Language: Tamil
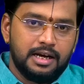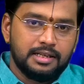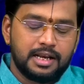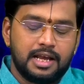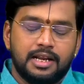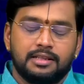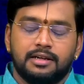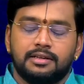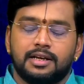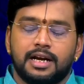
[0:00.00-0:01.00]
அதற்கான
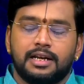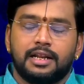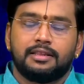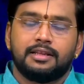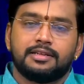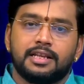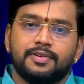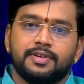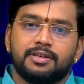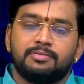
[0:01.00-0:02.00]
தகுந்த கட்டணத்தை
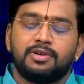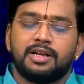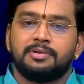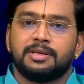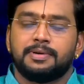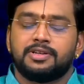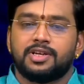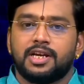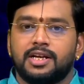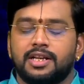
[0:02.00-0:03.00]
செலுத்திவிட்டு முன் அனுமதி
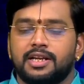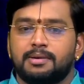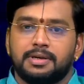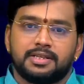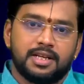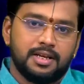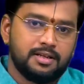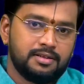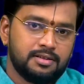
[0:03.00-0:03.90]
பெற்று எங்கிட்ட நீங்கள் பேசலாம்